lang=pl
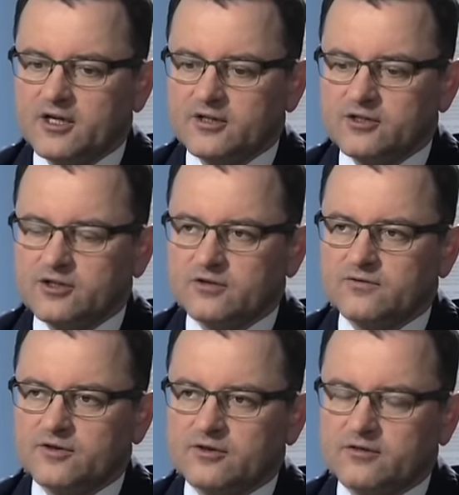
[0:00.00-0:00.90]
niż
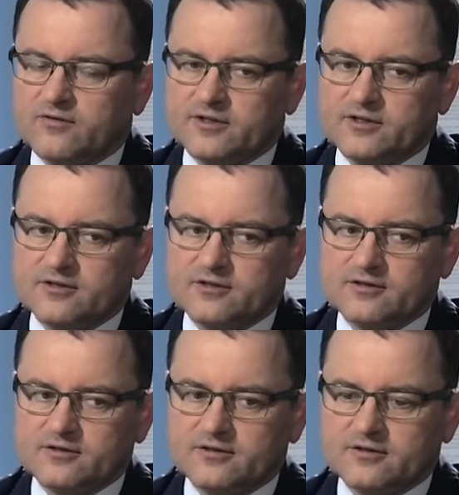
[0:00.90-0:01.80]
konfrontować się
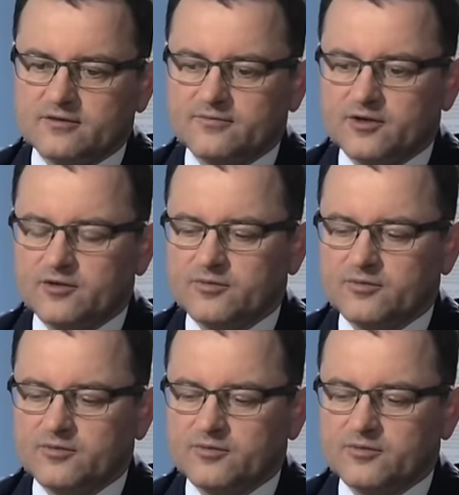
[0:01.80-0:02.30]
z e,